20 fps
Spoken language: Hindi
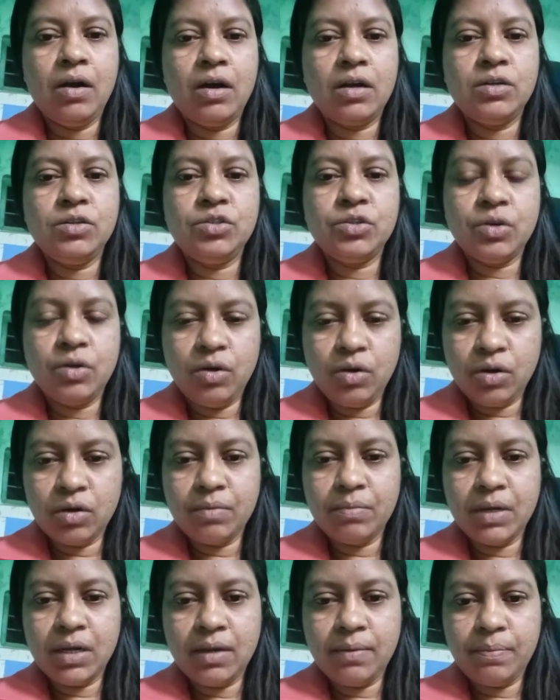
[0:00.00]
और जो
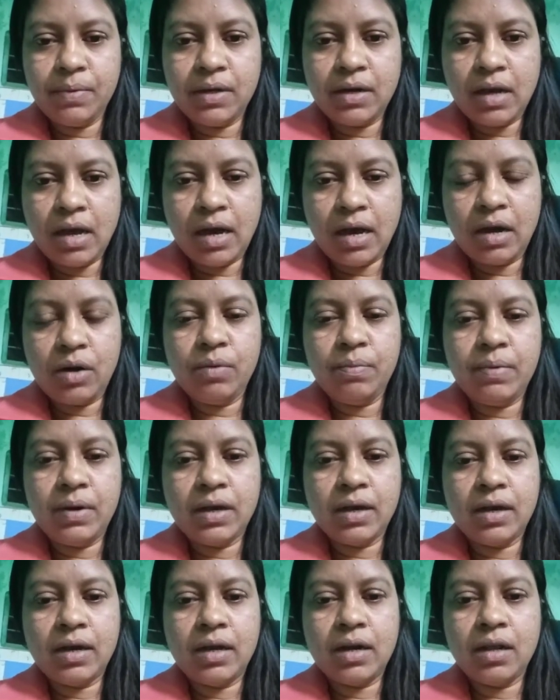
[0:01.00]
लोग मेरे पर आरोप
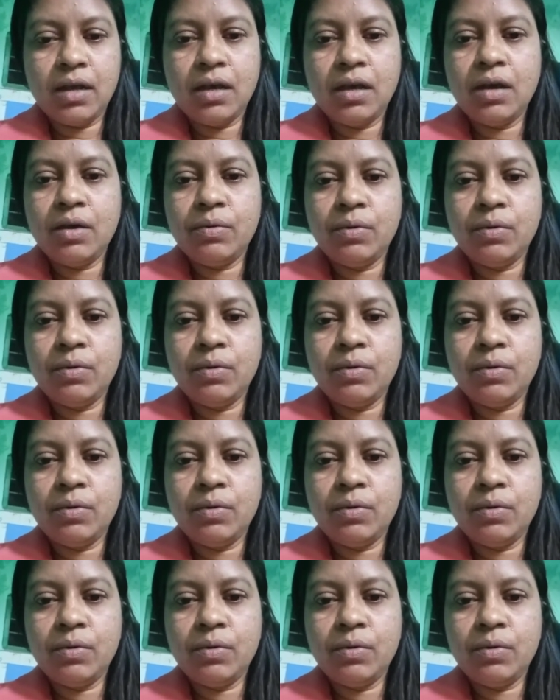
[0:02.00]
लगा रहे